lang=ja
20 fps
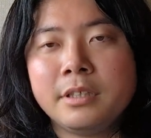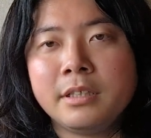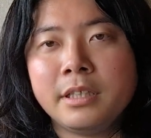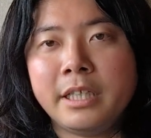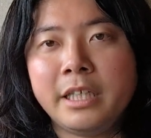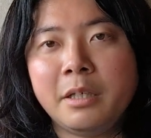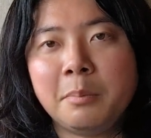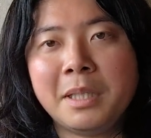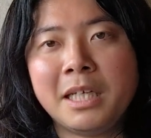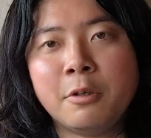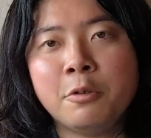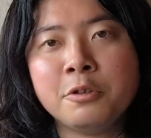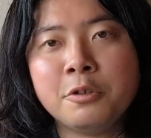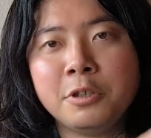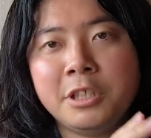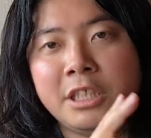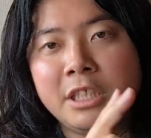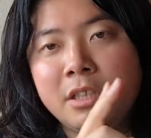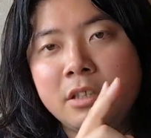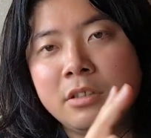えー、まあ本
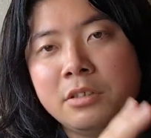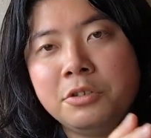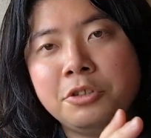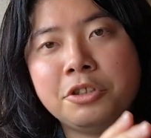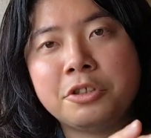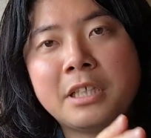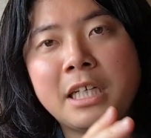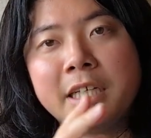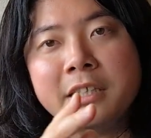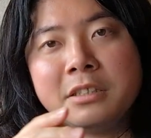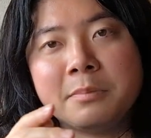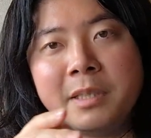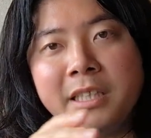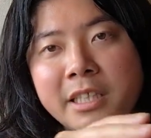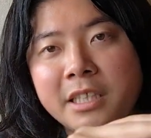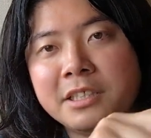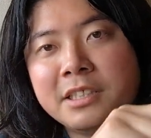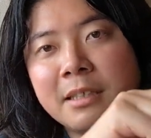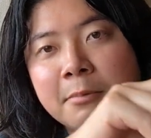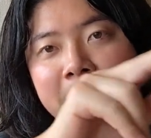当に10ヶ月ま
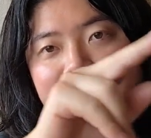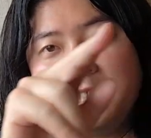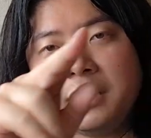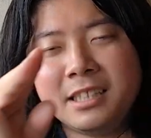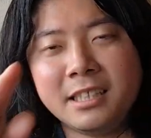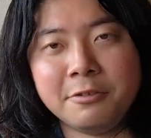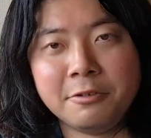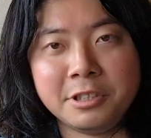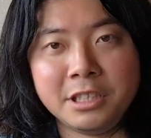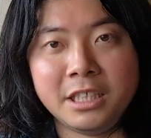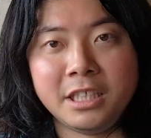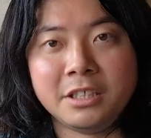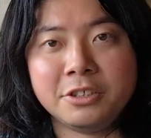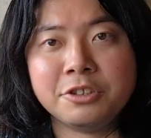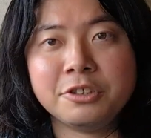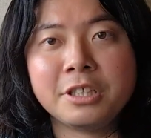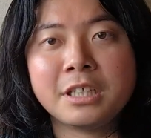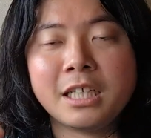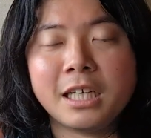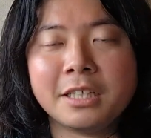で下振れてたのに、
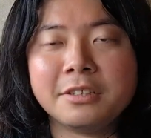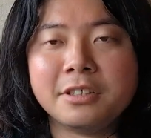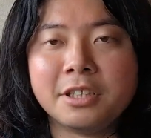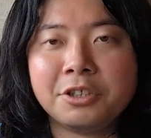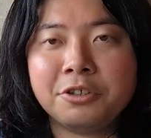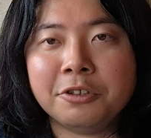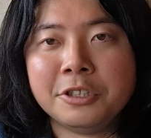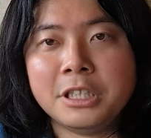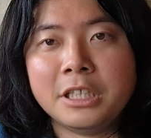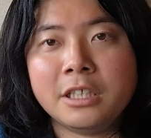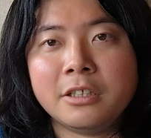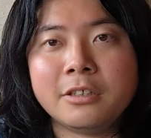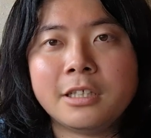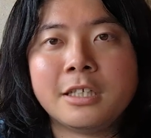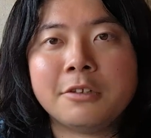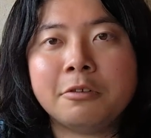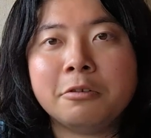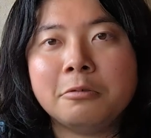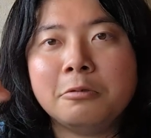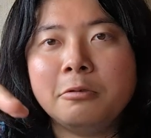11ヶ月で急に
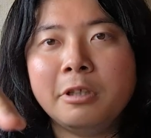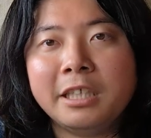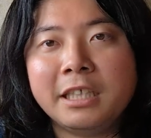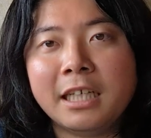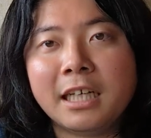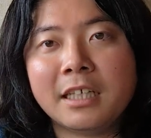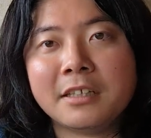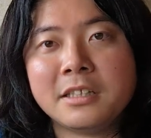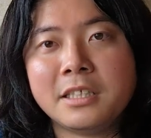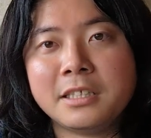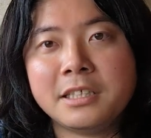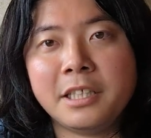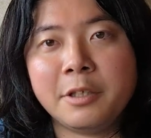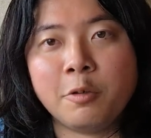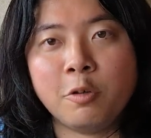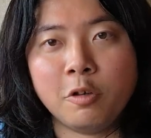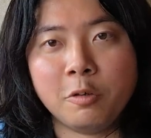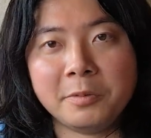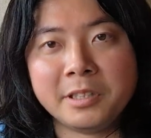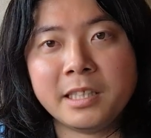あの上に上がって成
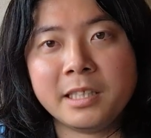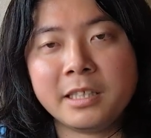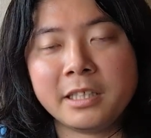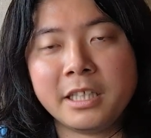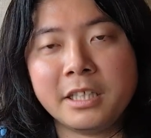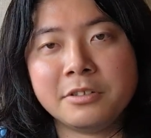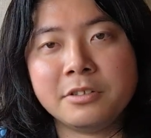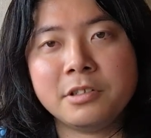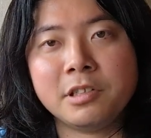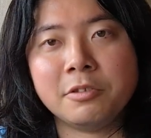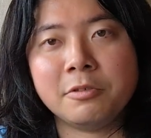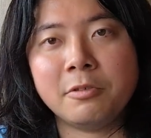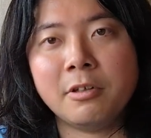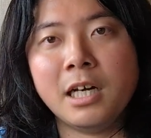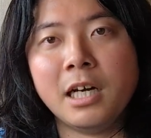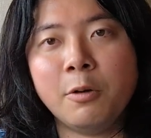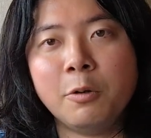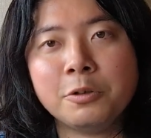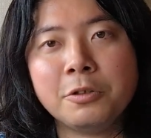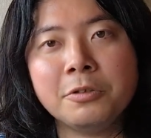功みたいなケースっていうの
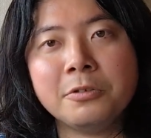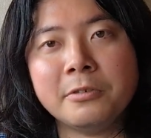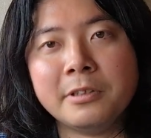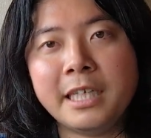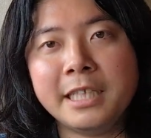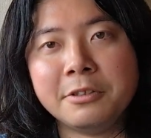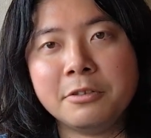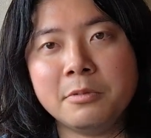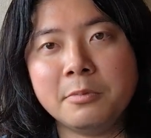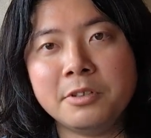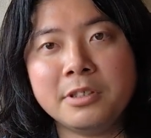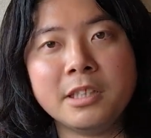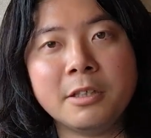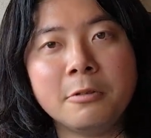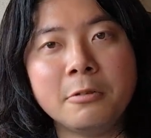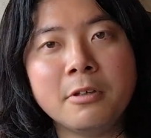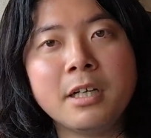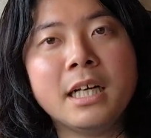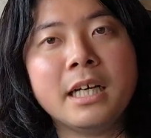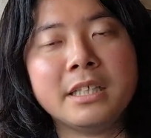はほとんどないと思った
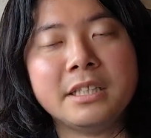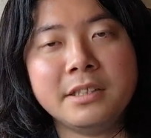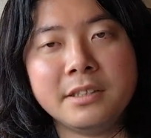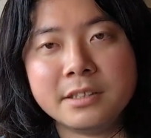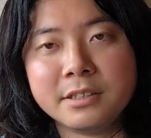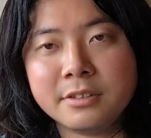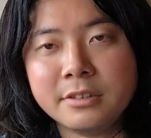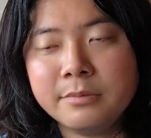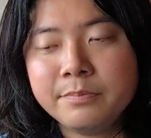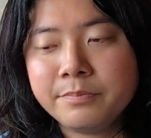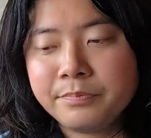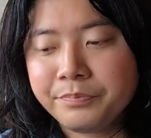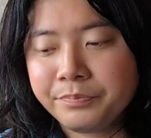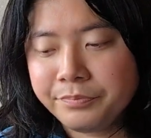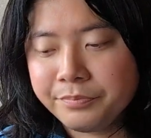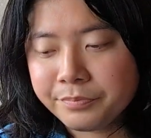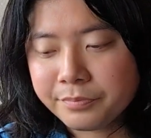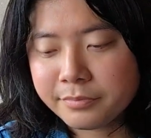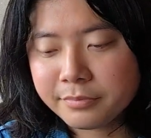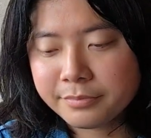方がいいです。
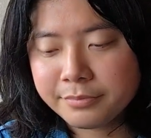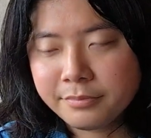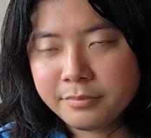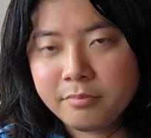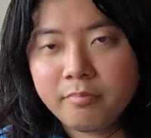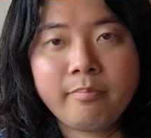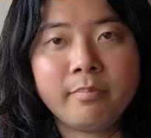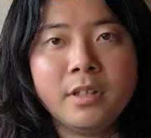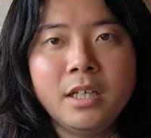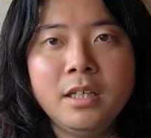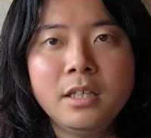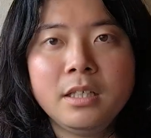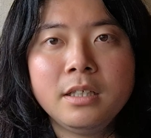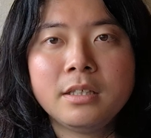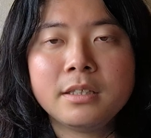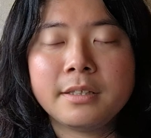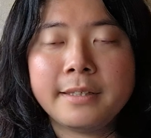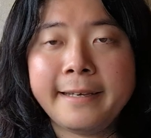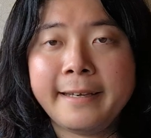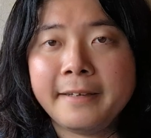
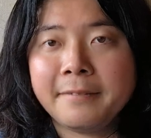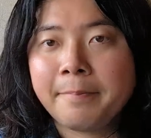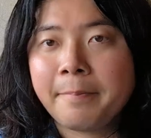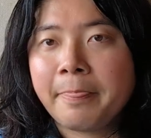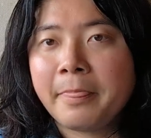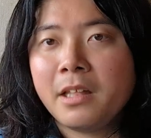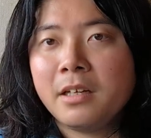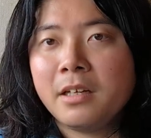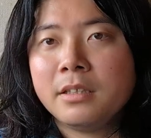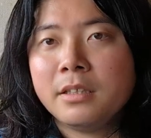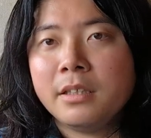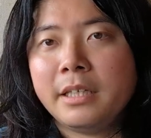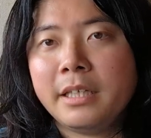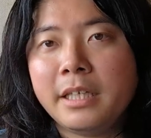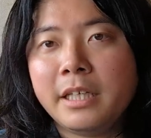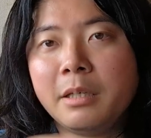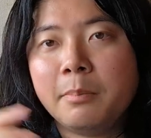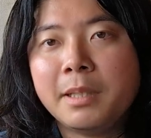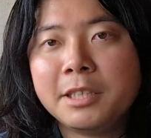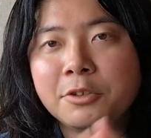で、
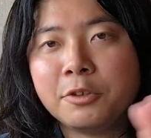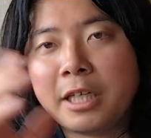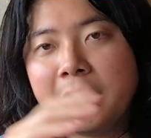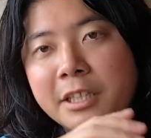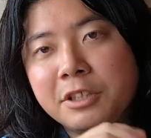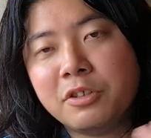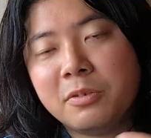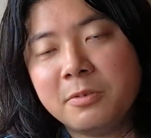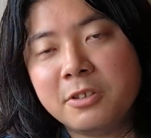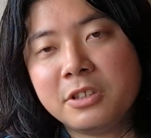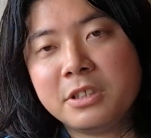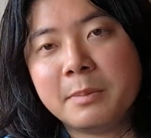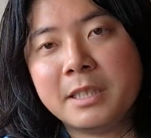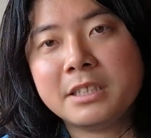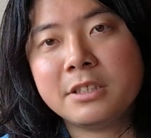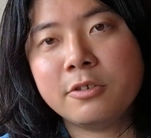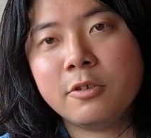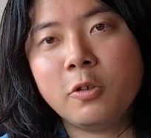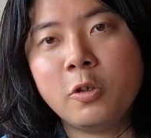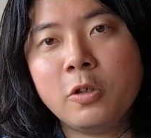えー、まあちょっと話を戻しま
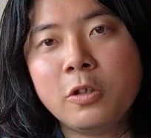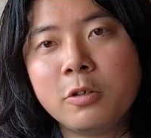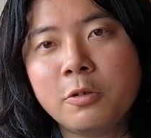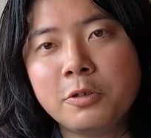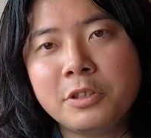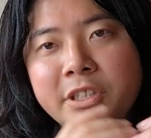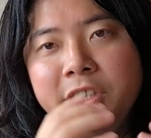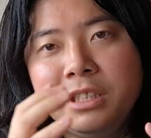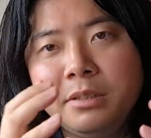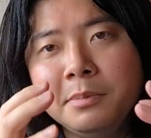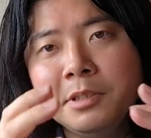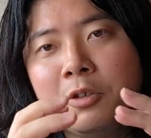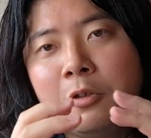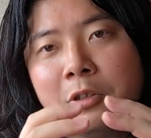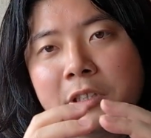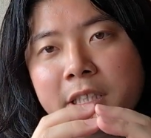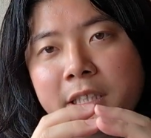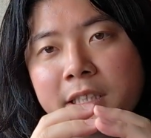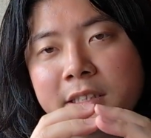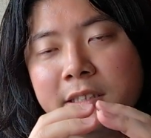すと、このチーム
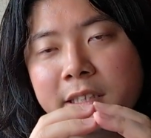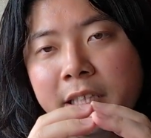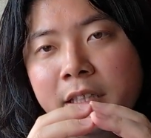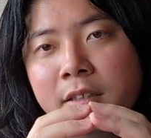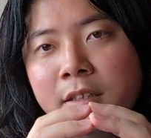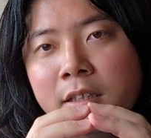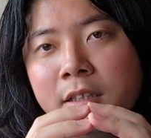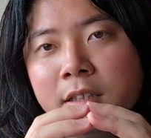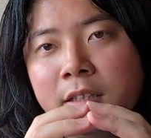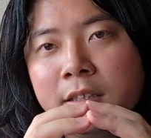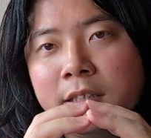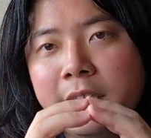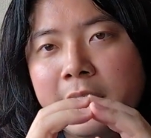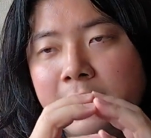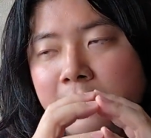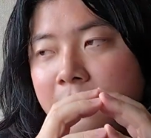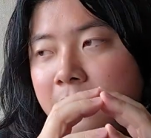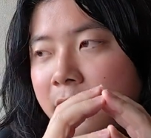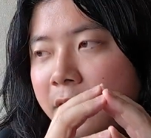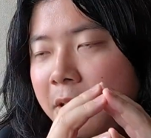構成ですね。
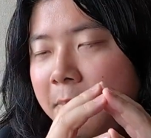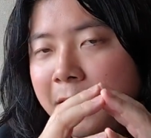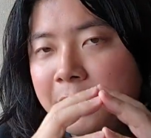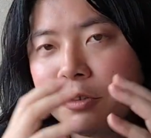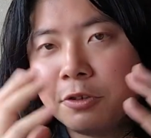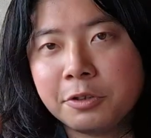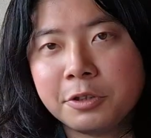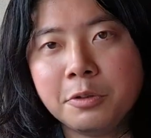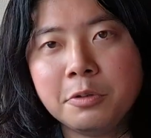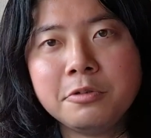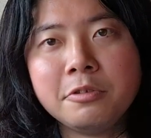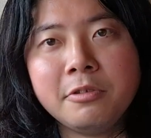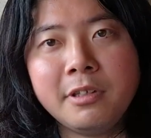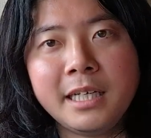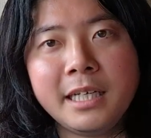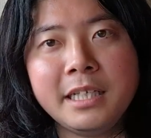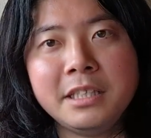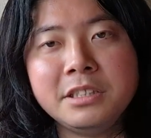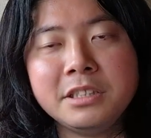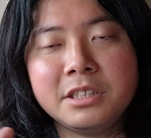で、今ちょっと
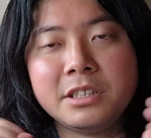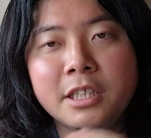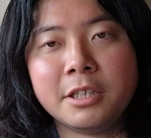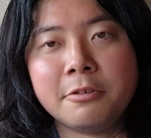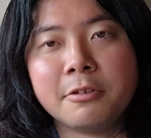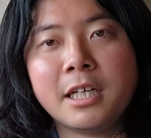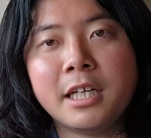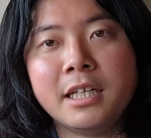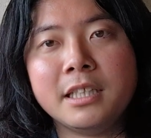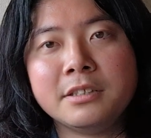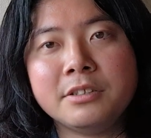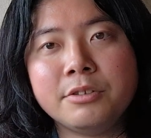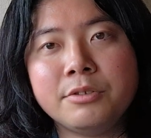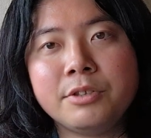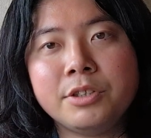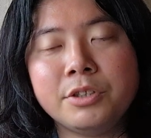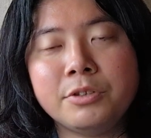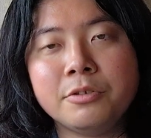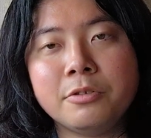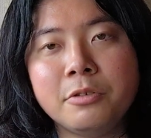ソフトウェアエンジニアの開発っ
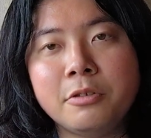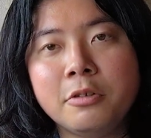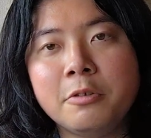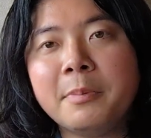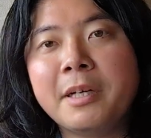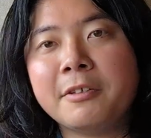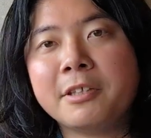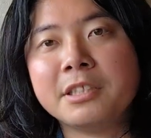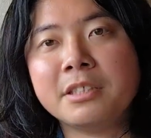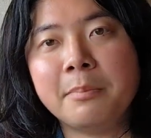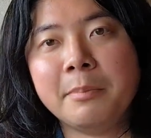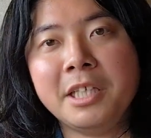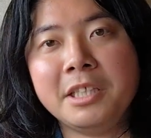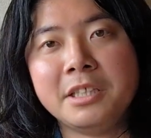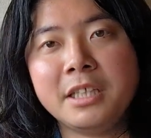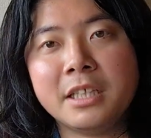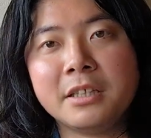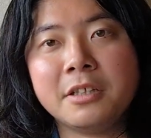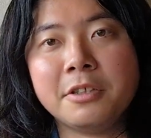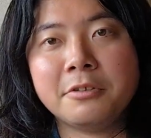ていうのを、まあ私は
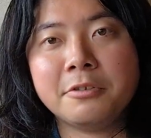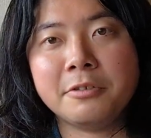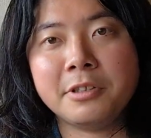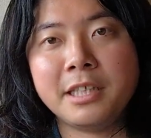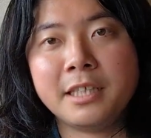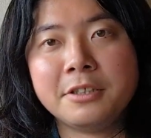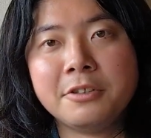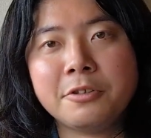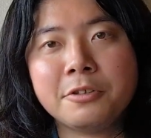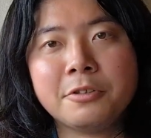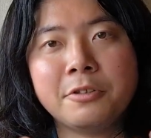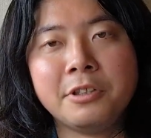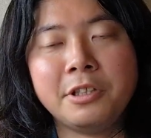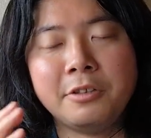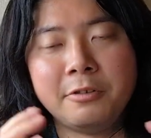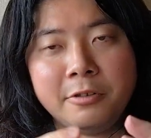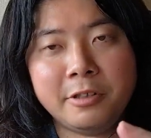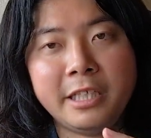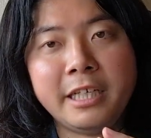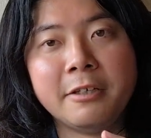メインでやってるので、ちょっとそ
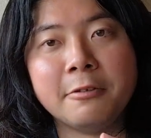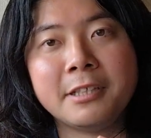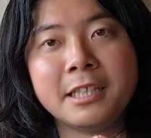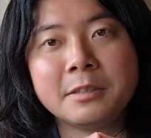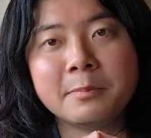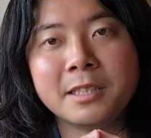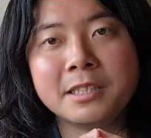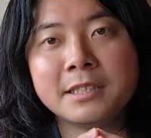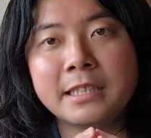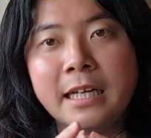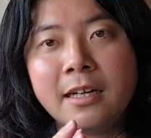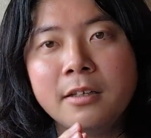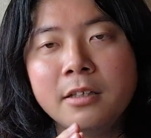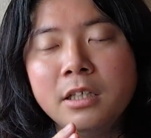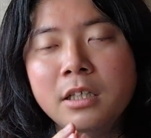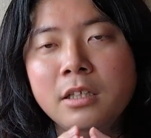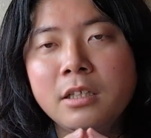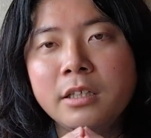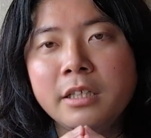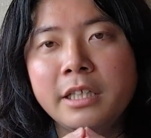の例を出しました。
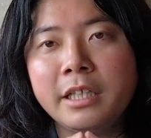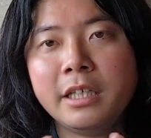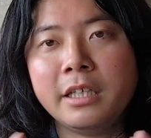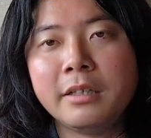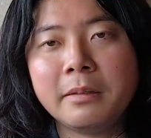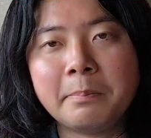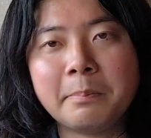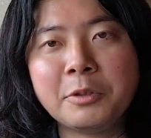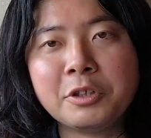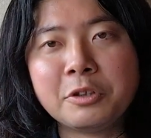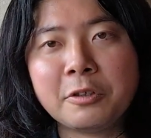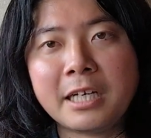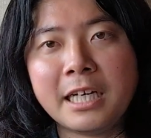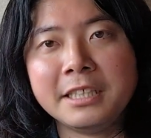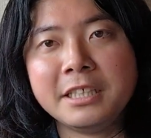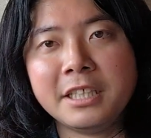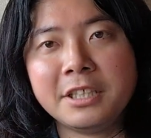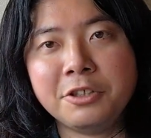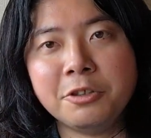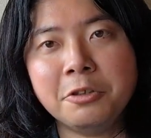えー、もっと
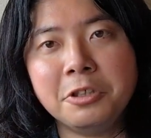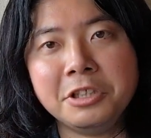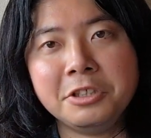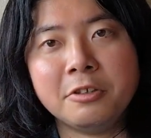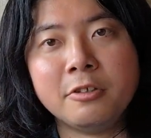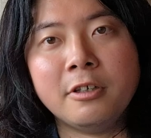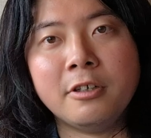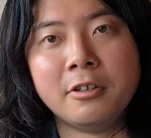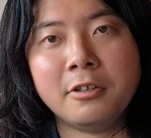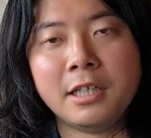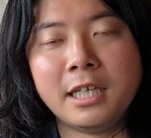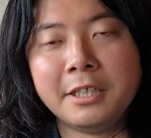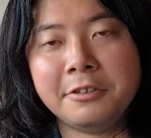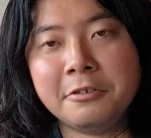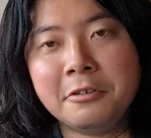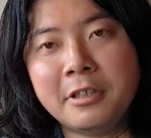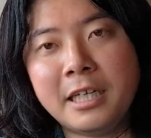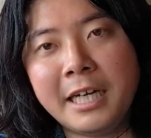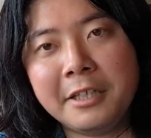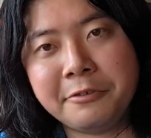外的要因の、あ
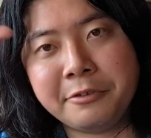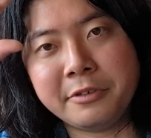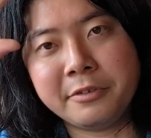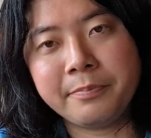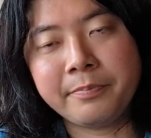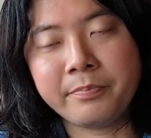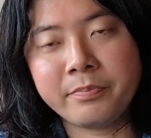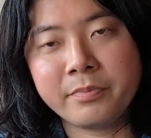の、ある